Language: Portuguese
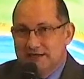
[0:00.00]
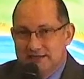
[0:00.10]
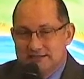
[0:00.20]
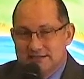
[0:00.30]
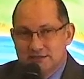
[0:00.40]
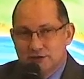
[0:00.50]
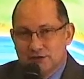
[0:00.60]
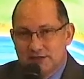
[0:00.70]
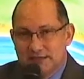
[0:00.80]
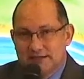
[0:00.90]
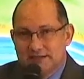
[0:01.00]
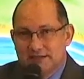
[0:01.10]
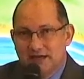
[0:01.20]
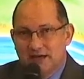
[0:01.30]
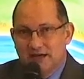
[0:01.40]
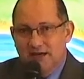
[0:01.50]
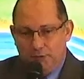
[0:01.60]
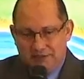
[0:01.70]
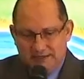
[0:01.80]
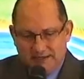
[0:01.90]
crise só tende a, a
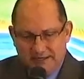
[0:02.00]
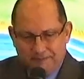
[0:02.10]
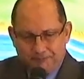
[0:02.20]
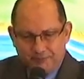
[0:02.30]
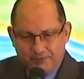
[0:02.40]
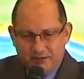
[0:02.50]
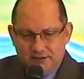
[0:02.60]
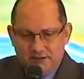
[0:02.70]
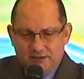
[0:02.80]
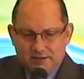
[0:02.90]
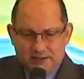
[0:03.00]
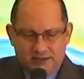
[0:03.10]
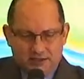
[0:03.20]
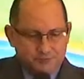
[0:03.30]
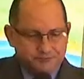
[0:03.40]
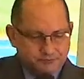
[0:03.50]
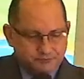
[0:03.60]
aumentar. Então,